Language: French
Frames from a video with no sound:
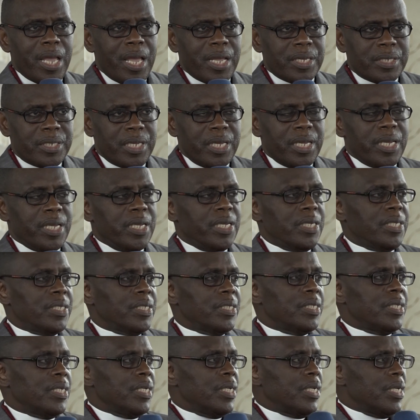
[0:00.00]
aider,
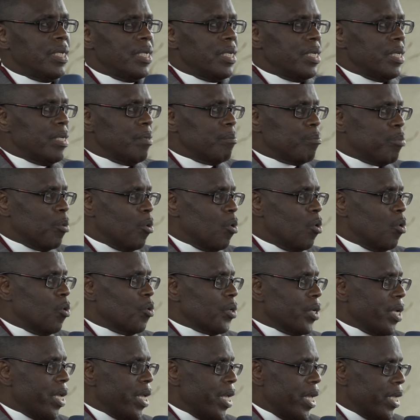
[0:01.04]
pour
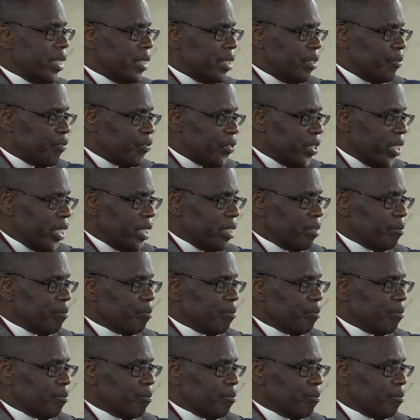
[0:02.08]
édifier.